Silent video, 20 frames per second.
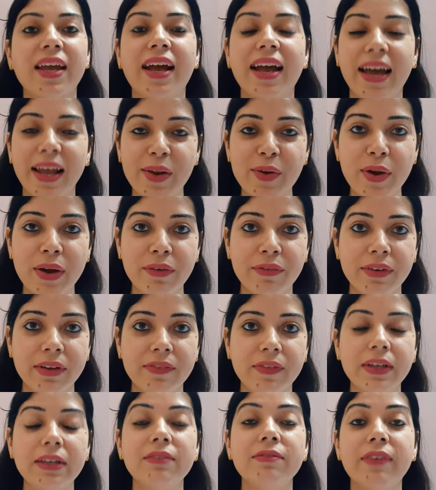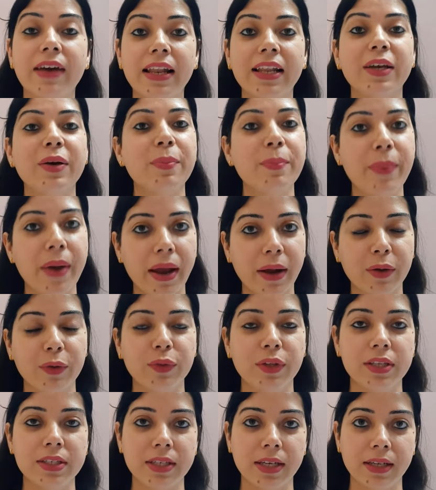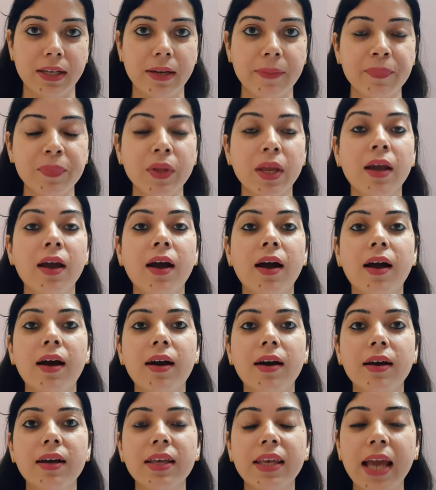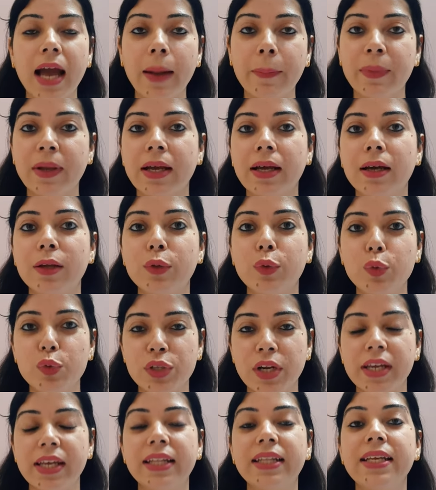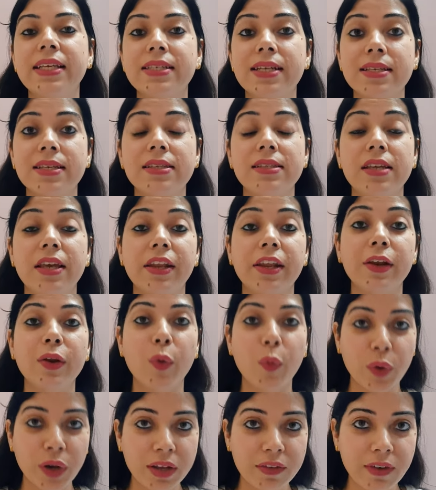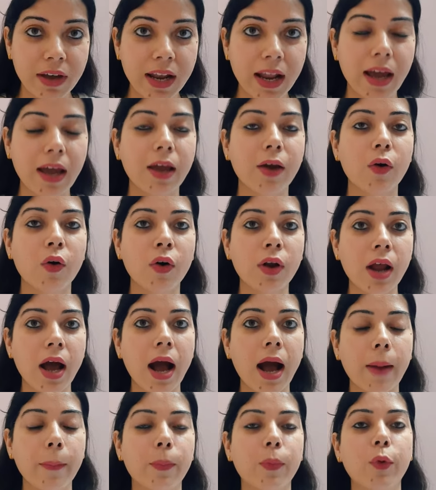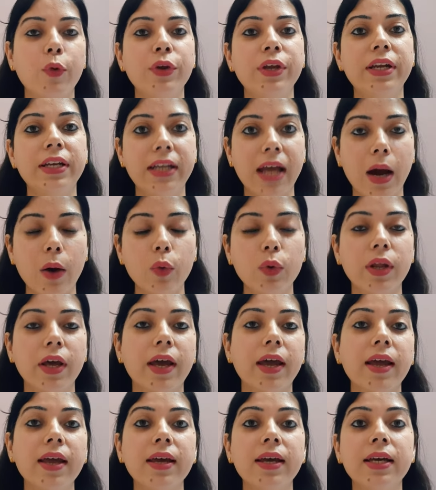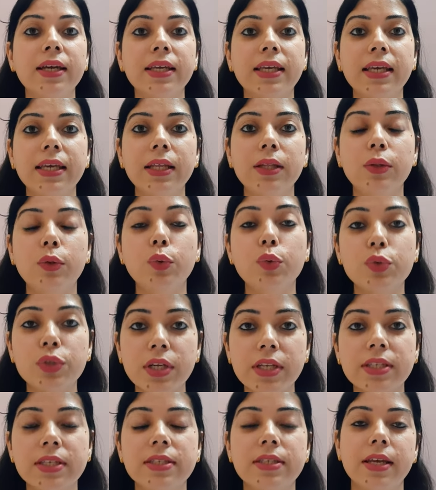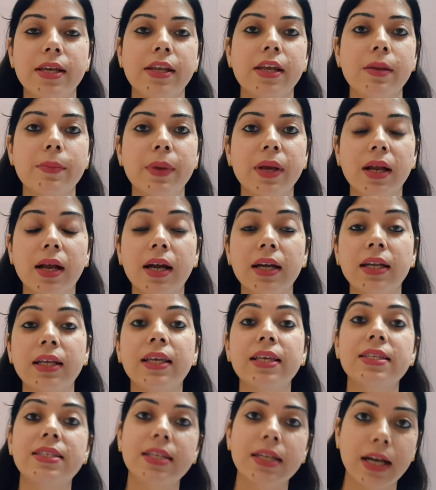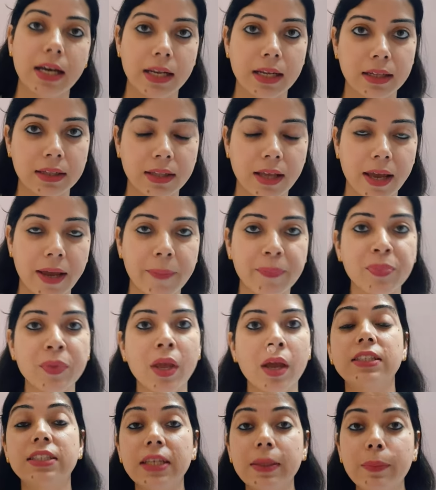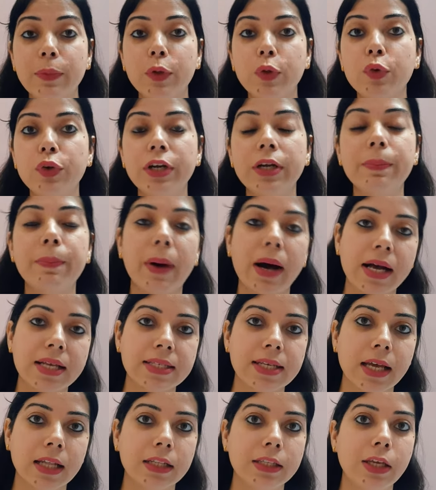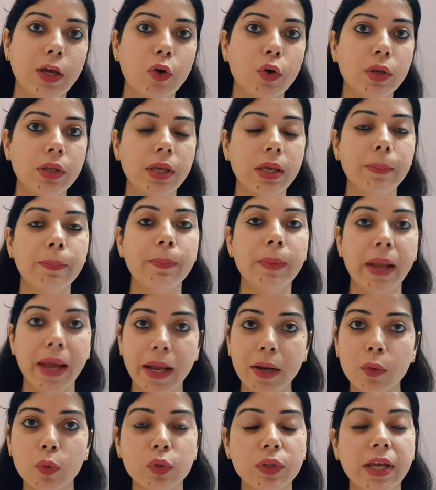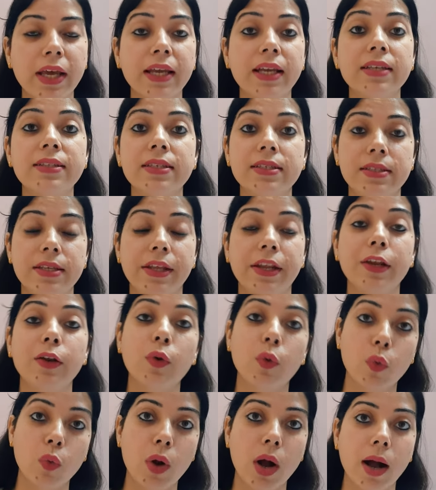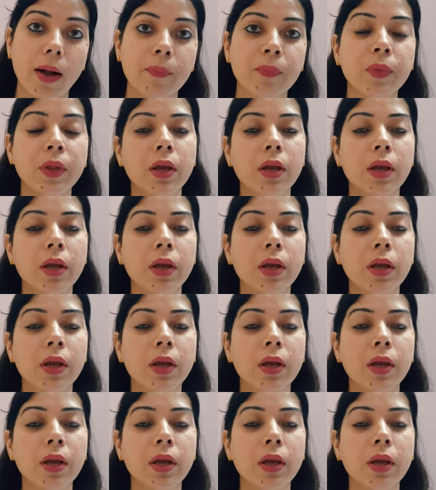हेलो एवरीवन वेलकम बैक टू दिस चैनल क्या आपका दूसरा या तीसरा सिजेरियन होने वाला है और आपको ये डाउट है कि दूसरे सिजेरियन में कट किस जगह लगता है जब ड्यू डेट पास आती है और ये प्लान होता है कि सिजेरियन होगा